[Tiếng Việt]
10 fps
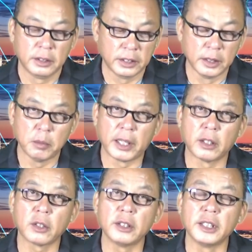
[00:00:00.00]
nhưng mà
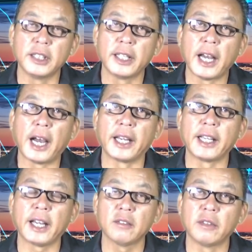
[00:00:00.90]
nó có những cái hại
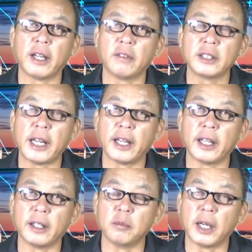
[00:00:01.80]
khác về vấn
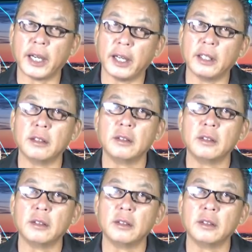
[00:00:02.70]
đề mà